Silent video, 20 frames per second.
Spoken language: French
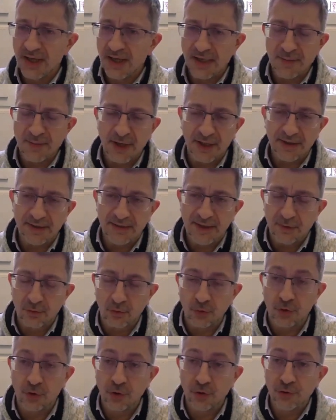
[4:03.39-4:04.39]
Il mérite
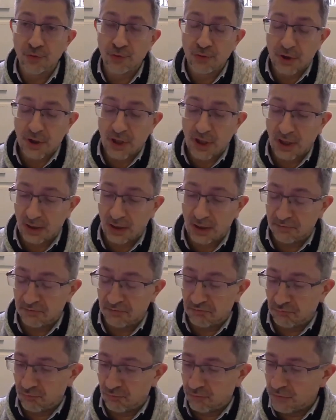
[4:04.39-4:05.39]
d'être connu car,
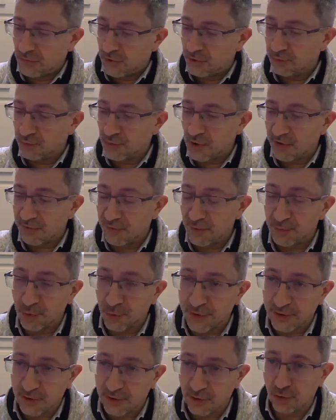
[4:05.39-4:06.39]
vous l'avez
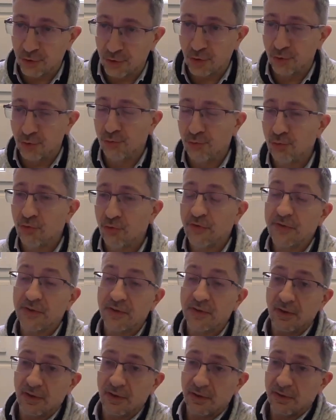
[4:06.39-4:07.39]
peut-être entendu,
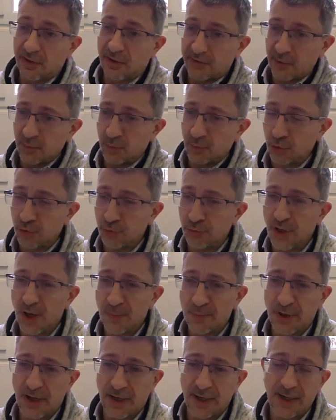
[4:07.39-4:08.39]
ça, s'est produit
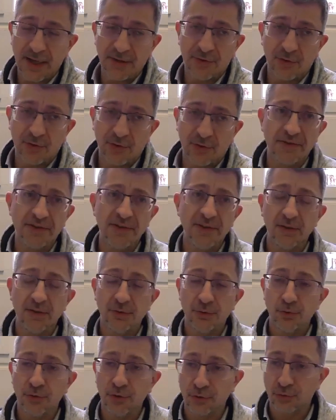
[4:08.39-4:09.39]
après la sortie
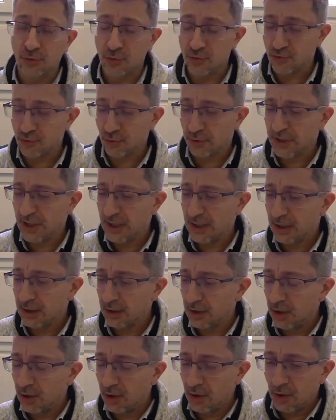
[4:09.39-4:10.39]
de notre journal,
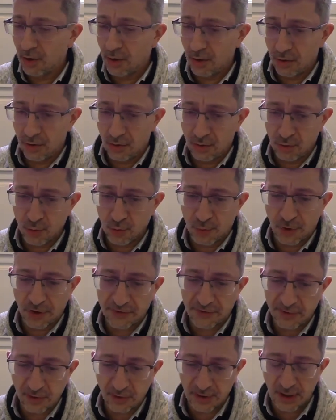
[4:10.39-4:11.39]
euh, le
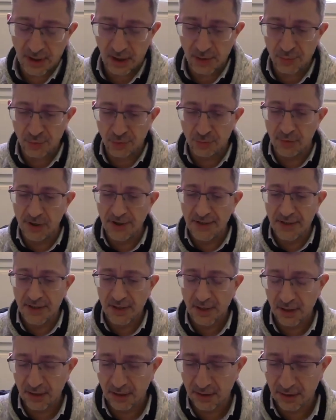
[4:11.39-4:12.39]
président de la République,